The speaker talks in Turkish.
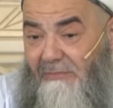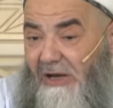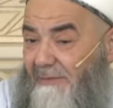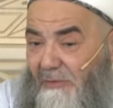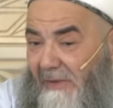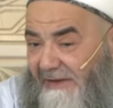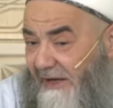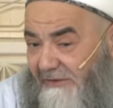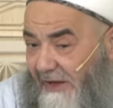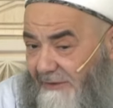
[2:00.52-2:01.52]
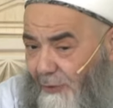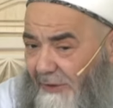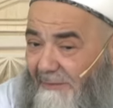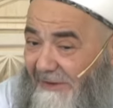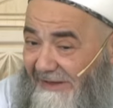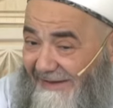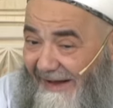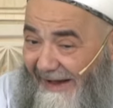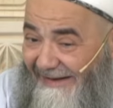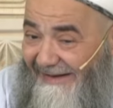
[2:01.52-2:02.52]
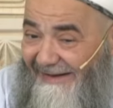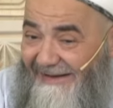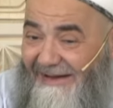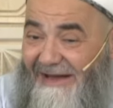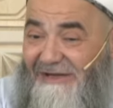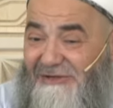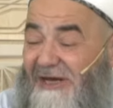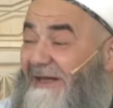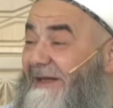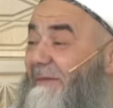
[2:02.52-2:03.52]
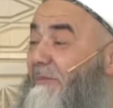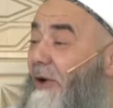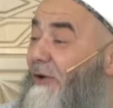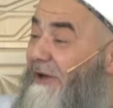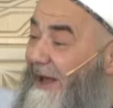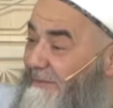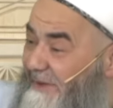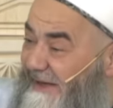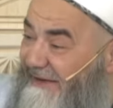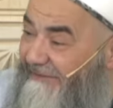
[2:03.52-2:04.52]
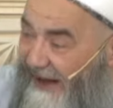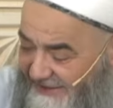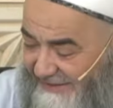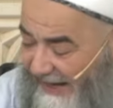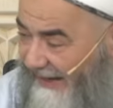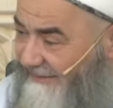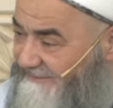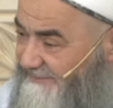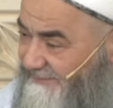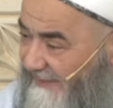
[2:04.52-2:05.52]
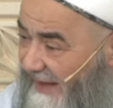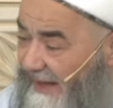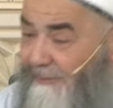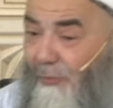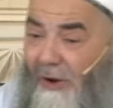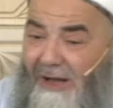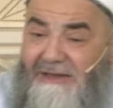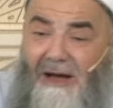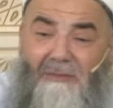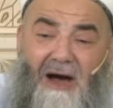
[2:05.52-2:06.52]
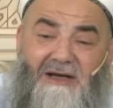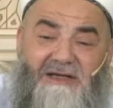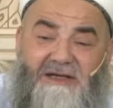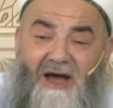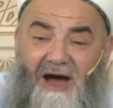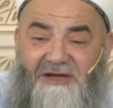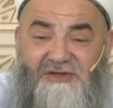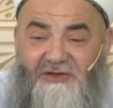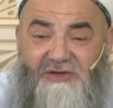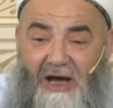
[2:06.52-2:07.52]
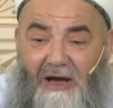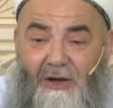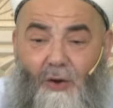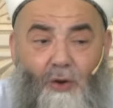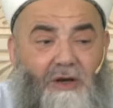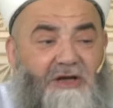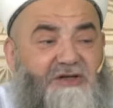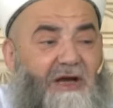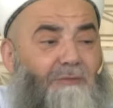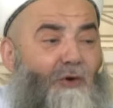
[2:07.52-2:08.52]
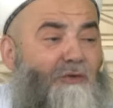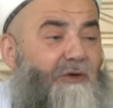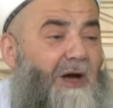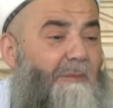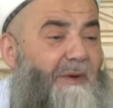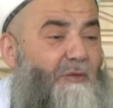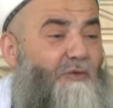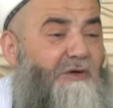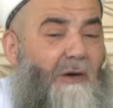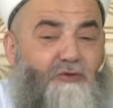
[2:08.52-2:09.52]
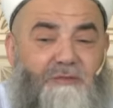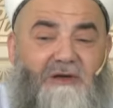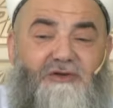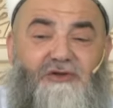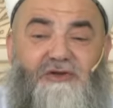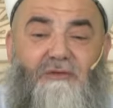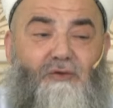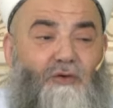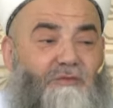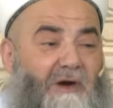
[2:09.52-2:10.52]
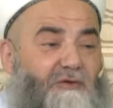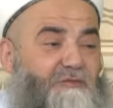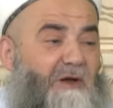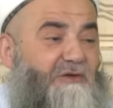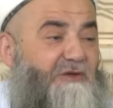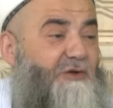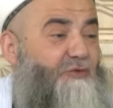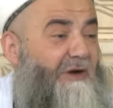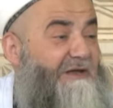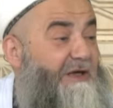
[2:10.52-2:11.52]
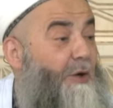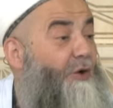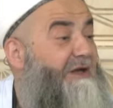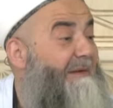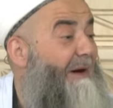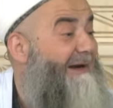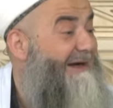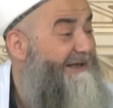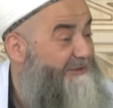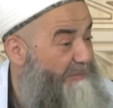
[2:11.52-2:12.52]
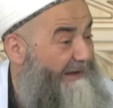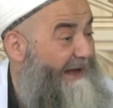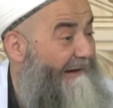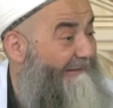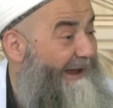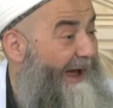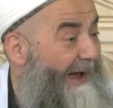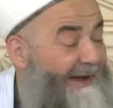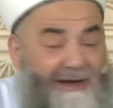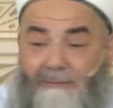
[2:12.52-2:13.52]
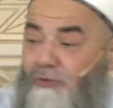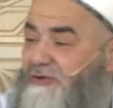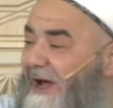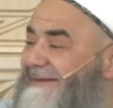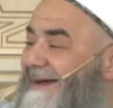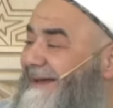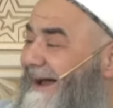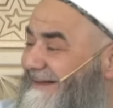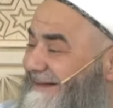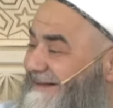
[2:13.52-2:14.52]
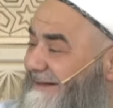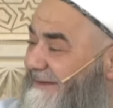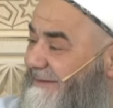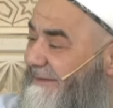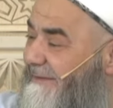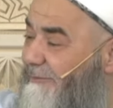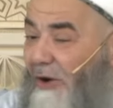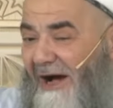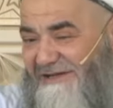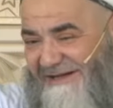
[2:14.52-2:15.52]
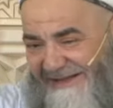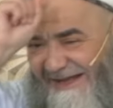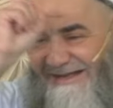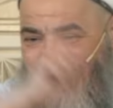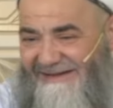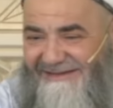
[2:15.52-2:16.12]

Böyle bir manyaklar da olabilir yani. Şimdi böyle biri varsa, bu adam hakiki aşıksa öyle şey mi olur? Ya ben onu kavuşmak için seviyorum. Kavuşmadıktan sonra niye öleyim arkadaş bedava ya? Bu sahtekardır. Bu aşık değil.